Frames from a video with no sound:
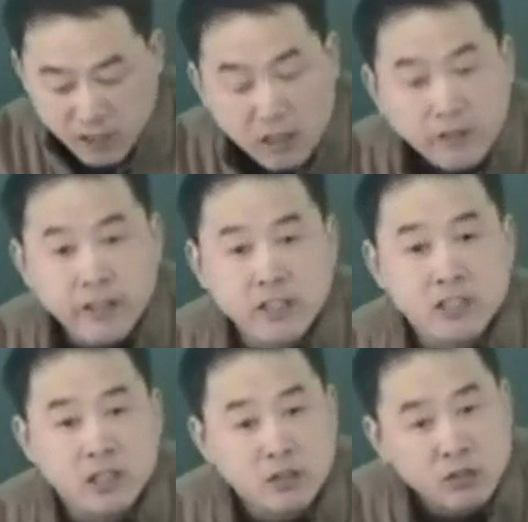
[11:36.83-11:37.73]
因为
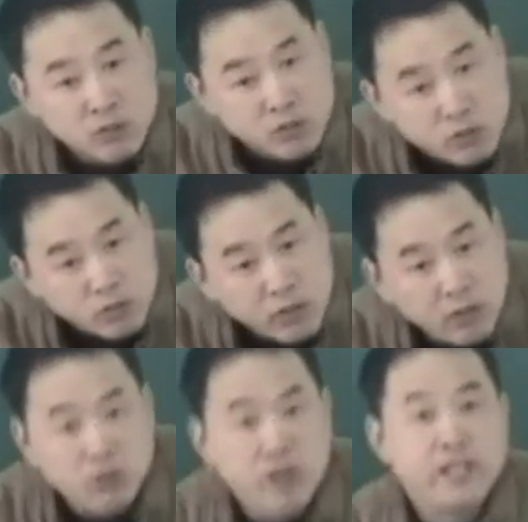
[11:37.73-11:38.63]
你的中
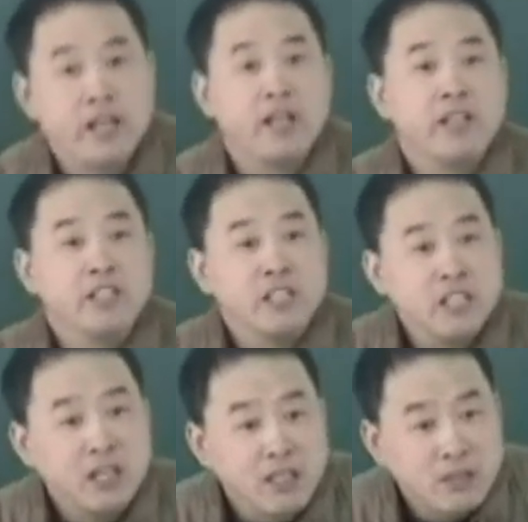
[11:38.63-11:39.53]
药专业，你
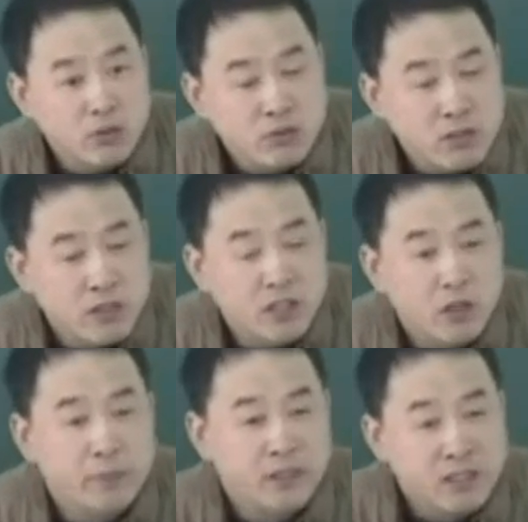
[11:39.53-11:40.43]
将来从事的
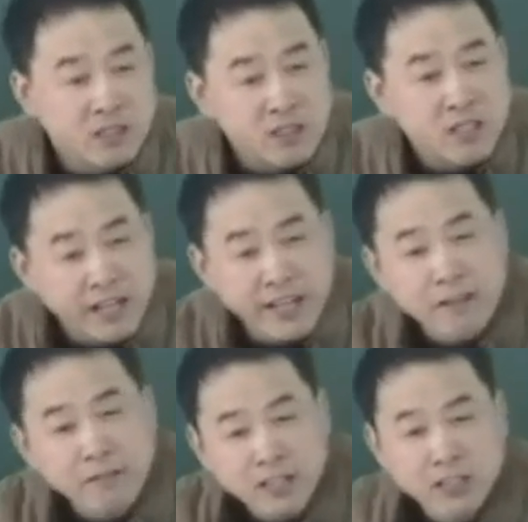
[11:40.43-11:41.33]
药品的生产、
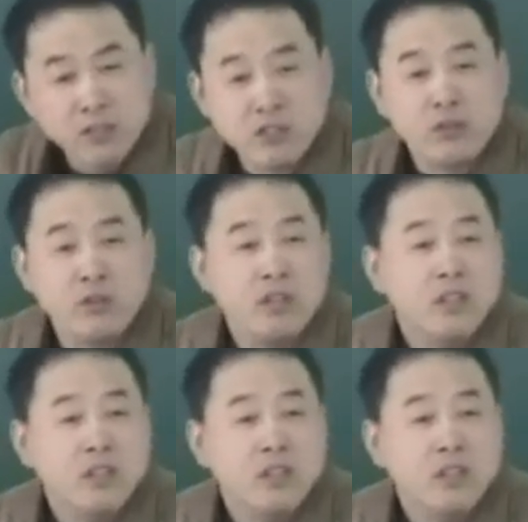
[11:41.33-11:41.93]
研发、销售